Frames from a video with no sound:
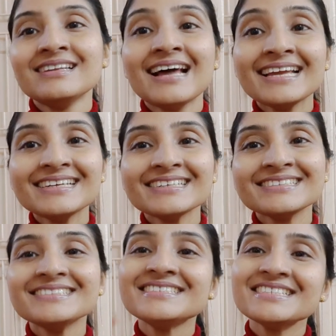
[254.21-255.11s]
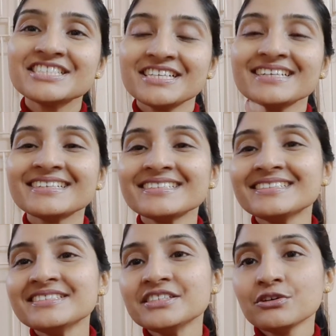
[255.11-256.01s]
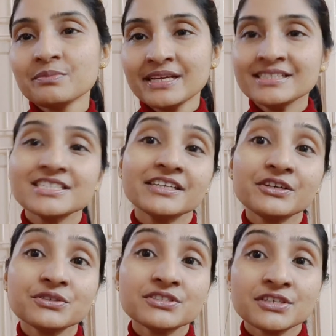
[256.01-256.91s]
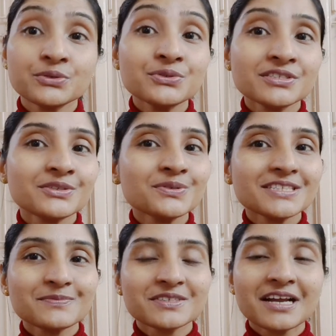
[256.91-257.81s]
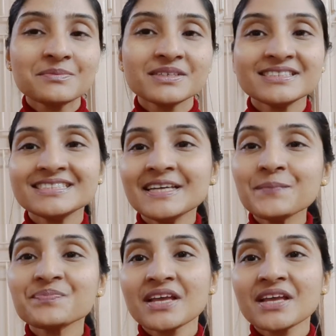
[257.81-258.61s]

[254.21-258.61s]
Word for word: लाइक कर दीजिए शेयर कर दीजिए और मेरी चैनल को ज़रूर ज़रूर सब्सक्राइब कीजिए